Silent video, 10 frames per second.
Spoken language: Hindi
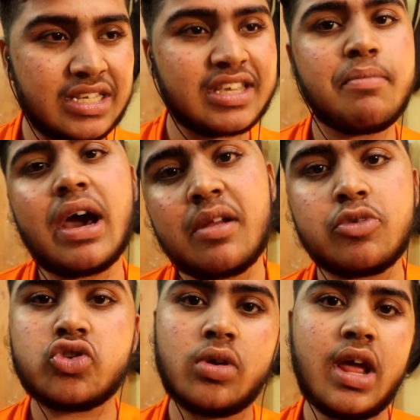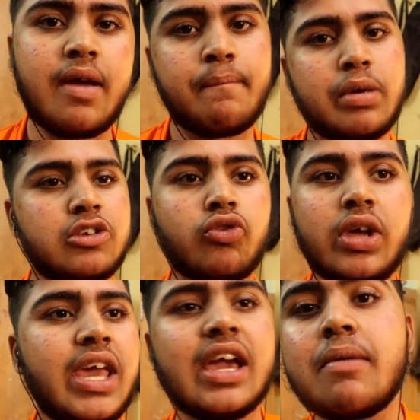इसके बारे में सुना है बस
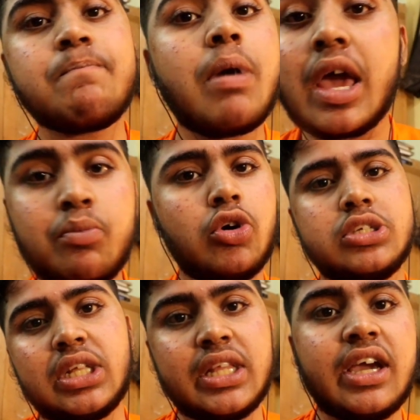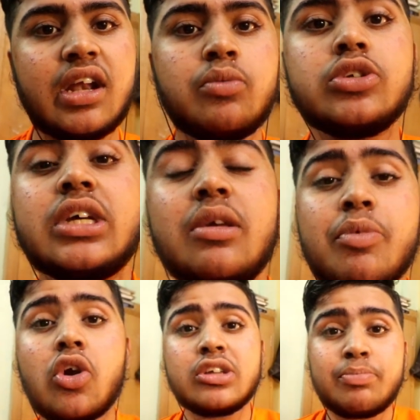वही है कि बाइक बहुत जल्दी गर्म हो जाती है
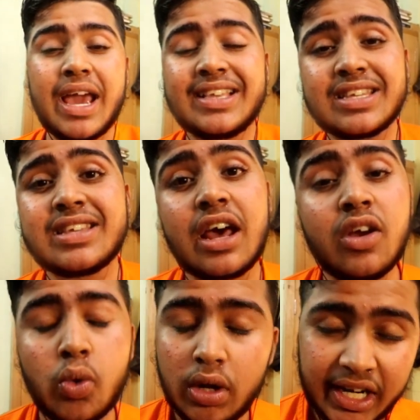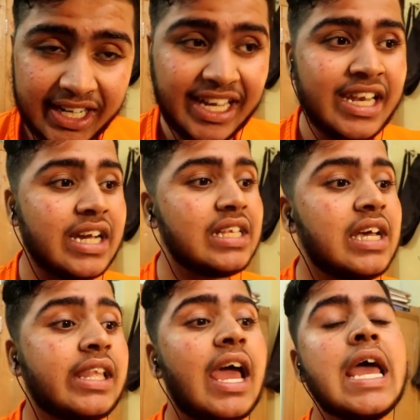बिकॉज बाइक से सारा कूलेंट ही निकल
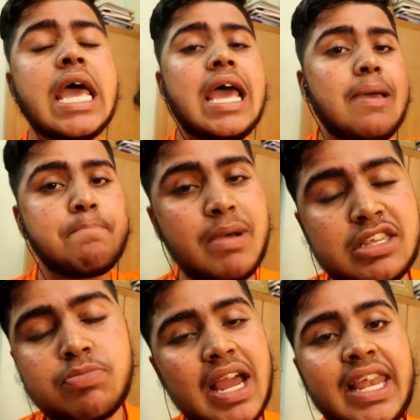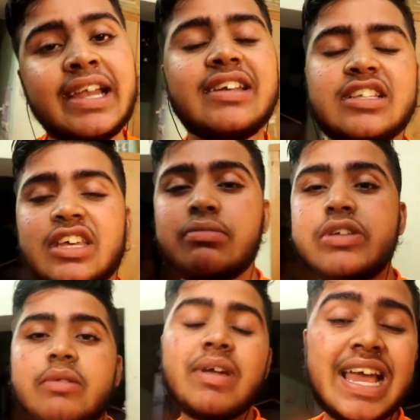जाता है बेस्ट बाय लिंक
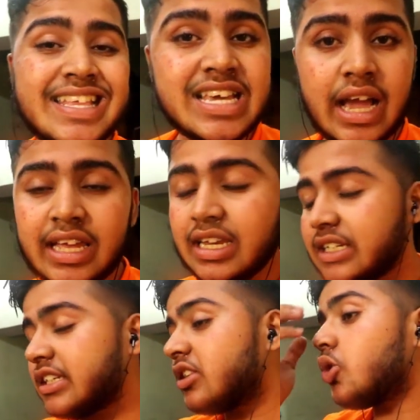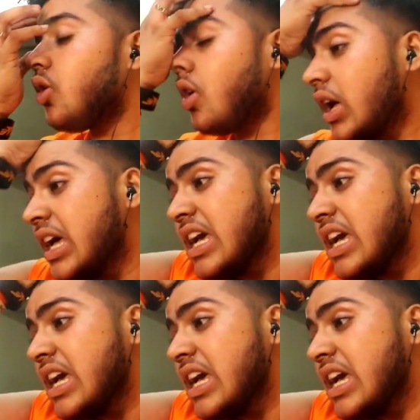डिस्क्रिप्शन में है जाके ले सकते हो